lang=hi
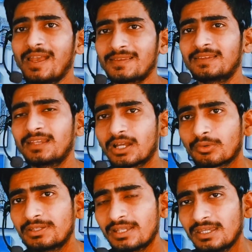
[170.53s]
एसएससी का
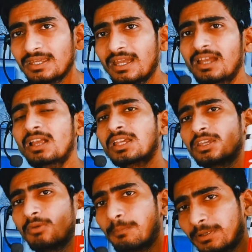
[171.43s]
रूल यही है
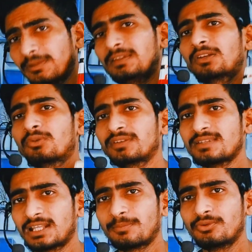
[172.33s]
कि वो पिर्वी सिर
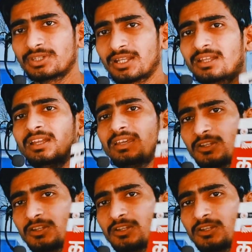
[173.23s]
क्वेश्चन ज्यादा पूछ रहा है